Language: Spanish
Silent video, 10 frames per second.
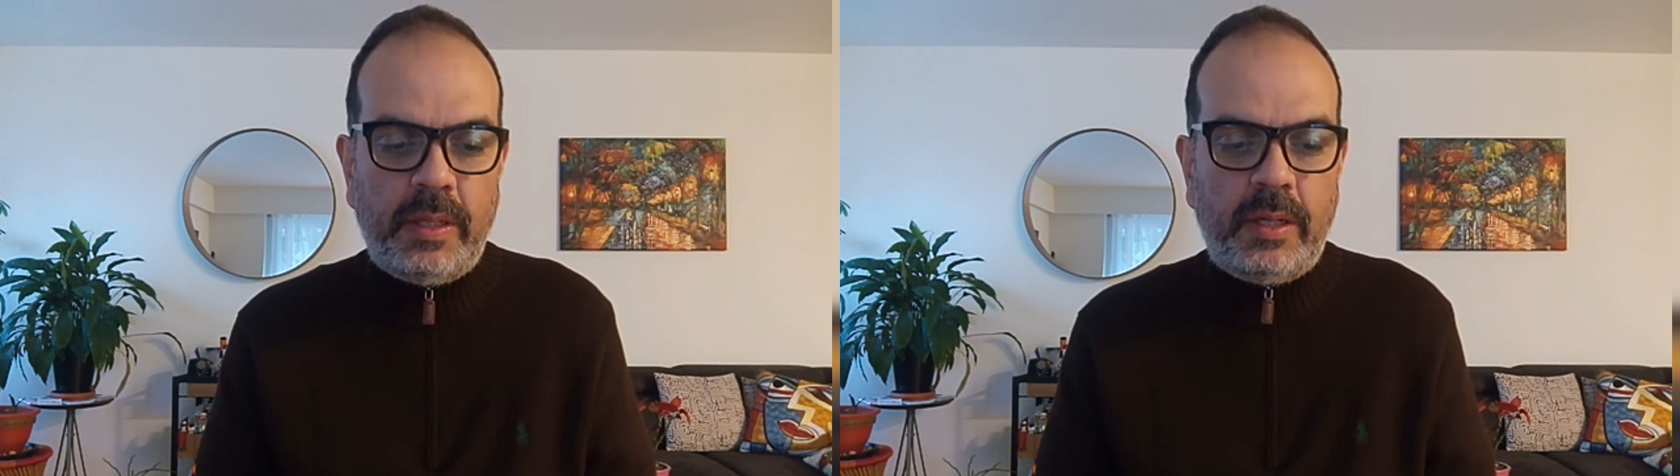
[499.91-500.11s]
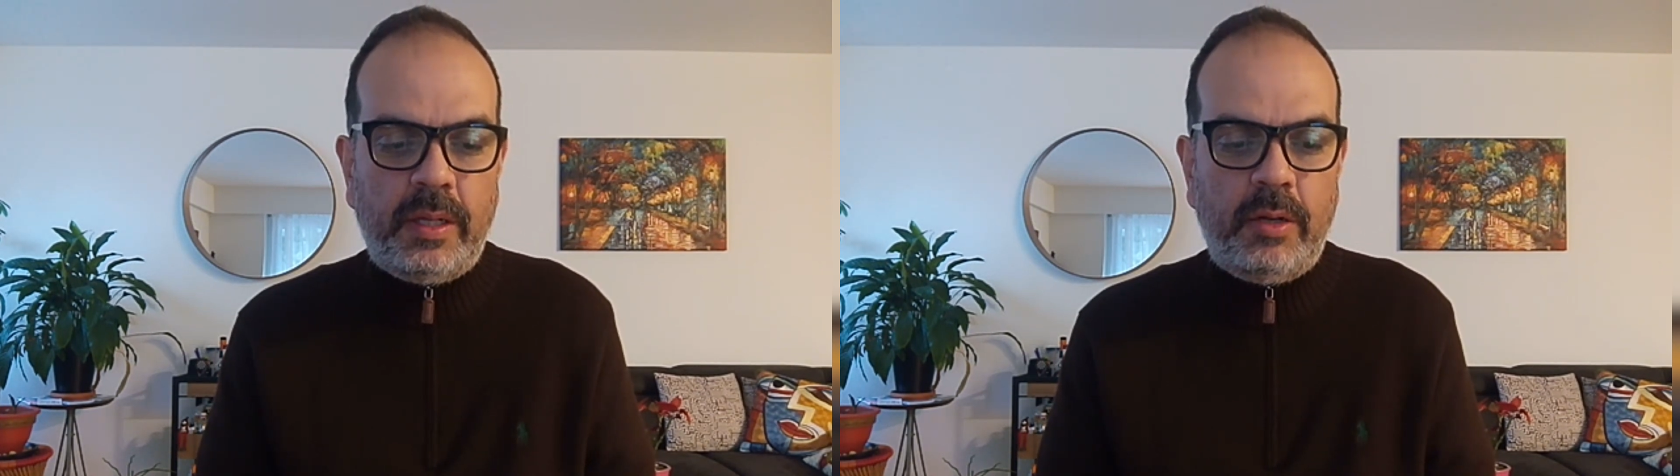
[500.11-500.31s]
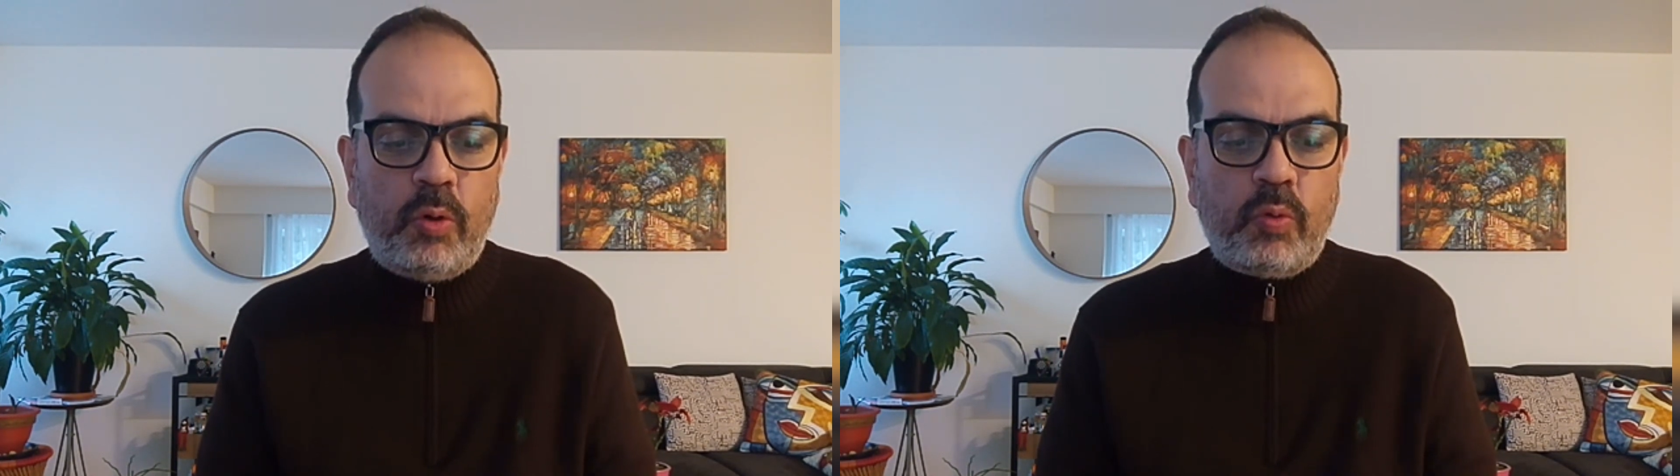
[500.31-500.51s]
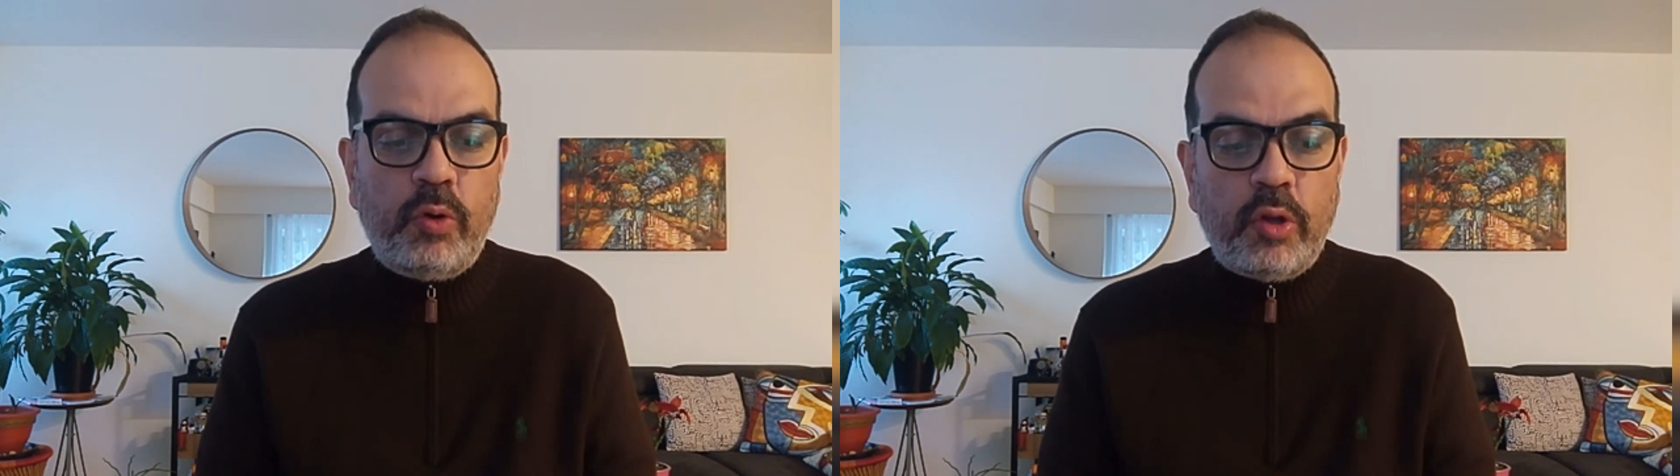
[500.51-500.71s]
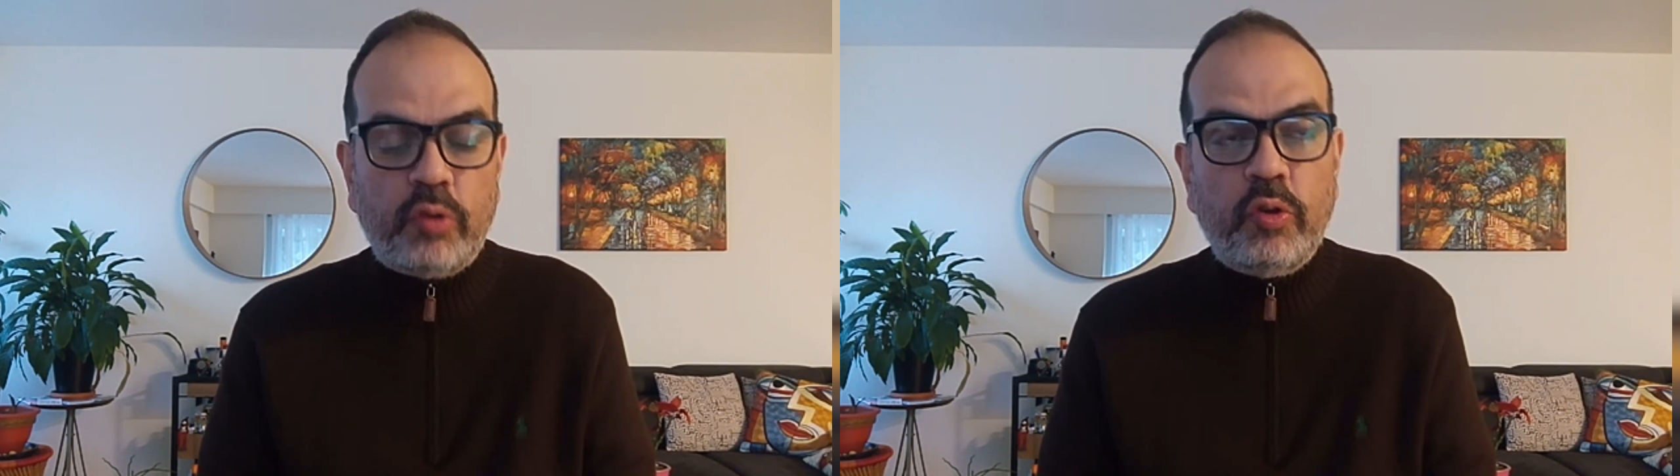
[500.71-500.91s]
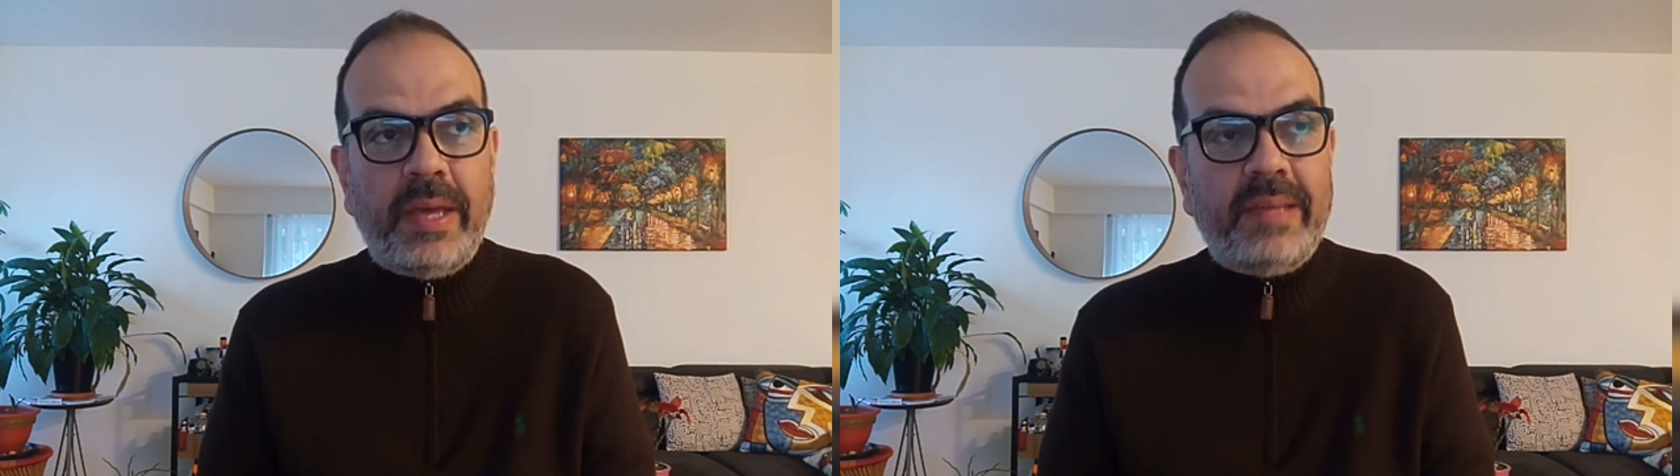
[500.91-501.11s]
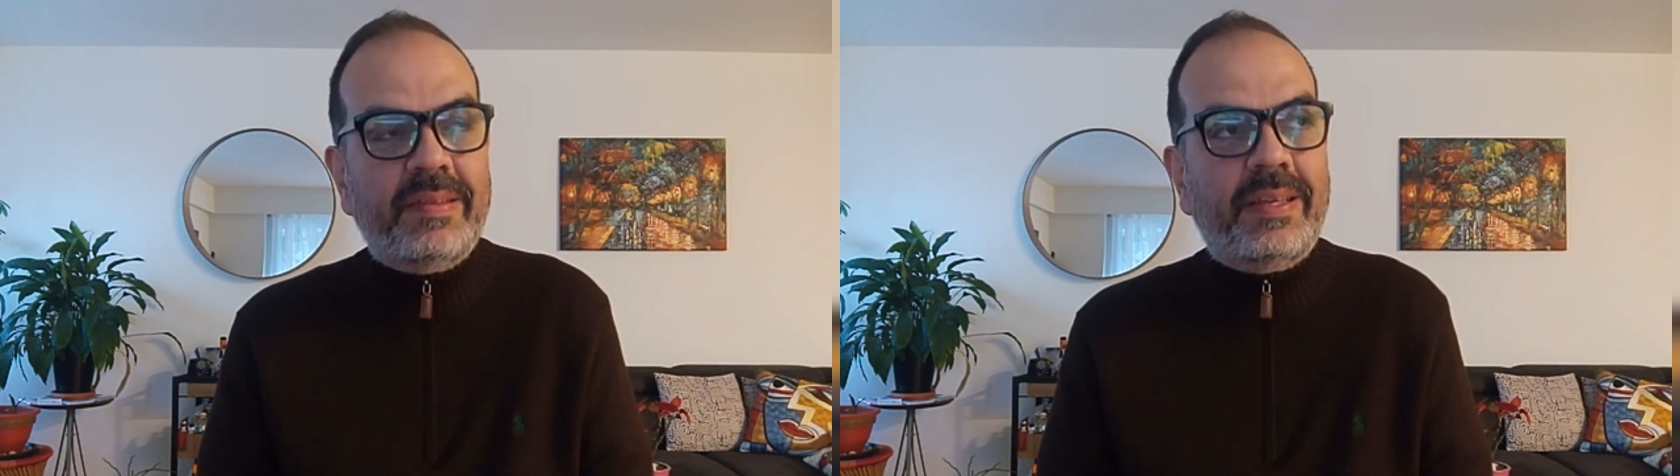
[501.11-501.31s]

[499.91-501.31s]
Eh, lo curioso es